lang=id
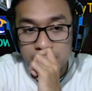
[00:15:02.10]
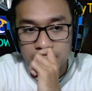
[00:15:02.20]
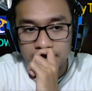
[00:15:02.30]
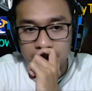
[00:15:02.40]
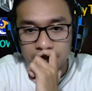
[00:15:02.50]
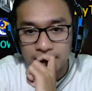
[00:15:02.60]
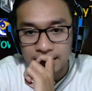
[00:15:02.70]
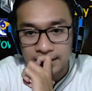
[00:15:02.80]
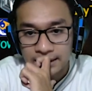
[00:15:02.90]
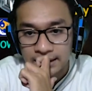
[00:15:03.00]
sih, teman-teman
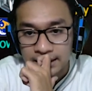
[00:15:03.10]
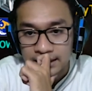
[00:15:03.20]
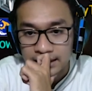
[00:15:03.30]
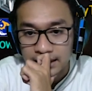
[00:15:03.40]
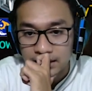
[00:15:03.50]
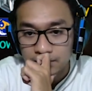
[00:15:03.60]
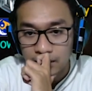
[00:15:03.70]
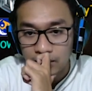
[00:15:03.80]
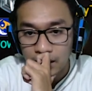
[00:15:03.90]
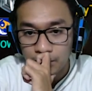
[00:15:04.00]
dan di
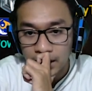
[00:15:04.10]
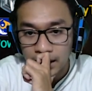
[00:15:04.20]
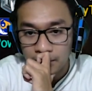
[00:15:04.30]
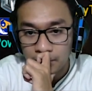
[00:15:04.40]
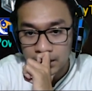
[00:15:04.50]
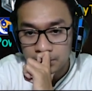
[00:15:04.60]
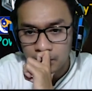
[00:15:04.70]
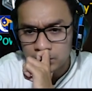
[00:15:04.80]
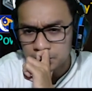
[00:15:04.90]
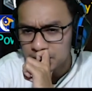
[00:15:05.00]
bawah apa kabar di
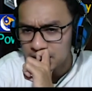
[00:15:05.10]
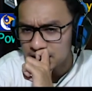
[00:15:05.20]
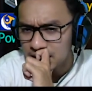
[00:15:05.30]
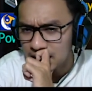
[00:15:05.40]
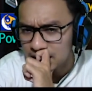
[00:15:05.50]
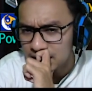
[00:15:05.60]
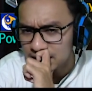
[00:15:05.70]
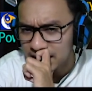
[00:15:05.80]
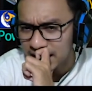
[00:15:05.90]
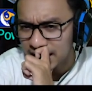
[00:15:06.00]
bawah sepertinya tidak ada
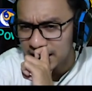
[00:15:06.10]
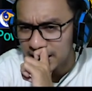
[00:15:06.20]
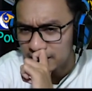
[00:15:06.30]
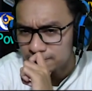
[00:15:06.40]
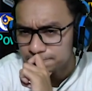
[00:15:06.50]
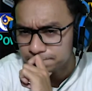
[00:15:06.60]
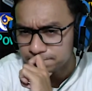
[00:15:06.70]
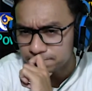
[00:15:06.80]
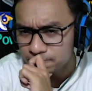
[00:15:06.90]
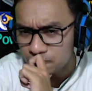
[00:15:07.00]
attacker ya
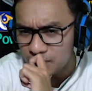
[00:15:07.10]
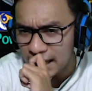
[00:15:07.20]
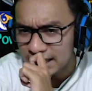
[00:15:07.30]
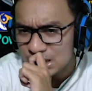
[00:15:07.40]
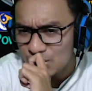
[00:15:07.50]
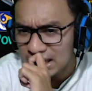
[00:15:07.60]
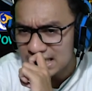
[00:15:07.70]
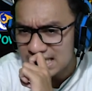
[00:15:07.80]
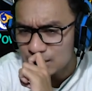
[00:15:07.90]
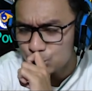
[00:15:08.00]

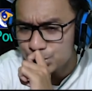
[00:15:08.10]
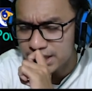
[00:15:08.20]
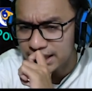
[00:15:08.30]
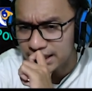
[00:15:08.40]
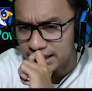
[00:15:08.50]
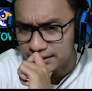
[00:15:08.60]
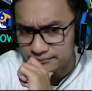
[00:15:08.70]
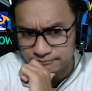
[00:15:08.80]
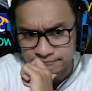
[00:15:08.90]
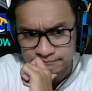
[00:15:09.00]
kecuali si kucing
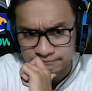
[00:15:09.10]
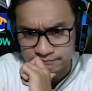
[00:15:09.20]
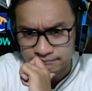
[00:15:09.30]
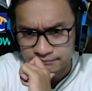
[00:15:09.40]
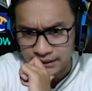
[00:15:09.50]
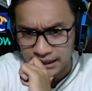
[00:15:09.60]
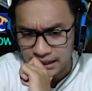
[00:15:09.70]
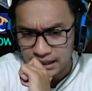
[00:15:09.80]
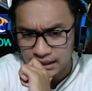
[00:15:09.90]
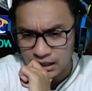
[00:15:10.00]

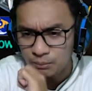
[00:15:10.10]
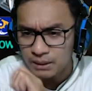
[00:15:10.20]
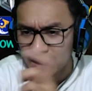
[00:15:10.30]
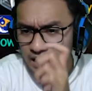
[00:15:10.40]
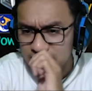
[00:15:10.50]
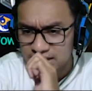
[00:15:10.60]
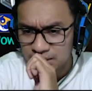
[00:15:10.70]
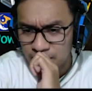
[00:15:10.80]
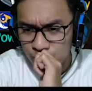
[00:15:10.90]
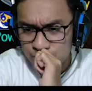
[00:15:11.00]
ya kan aku pernah diajar
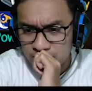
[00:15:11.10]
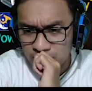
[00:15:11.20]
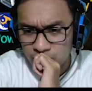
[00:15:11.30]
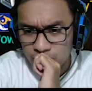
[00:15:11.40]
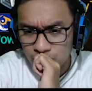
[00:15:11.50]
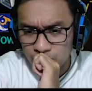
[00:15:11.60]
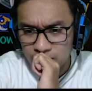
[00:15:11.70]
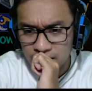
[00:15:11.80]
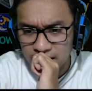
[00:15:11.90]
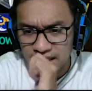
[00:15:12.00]
sama kucing loh
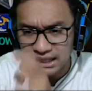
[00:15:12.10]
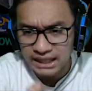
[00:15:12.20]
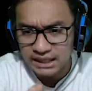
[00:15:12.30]
dulu dia dari klan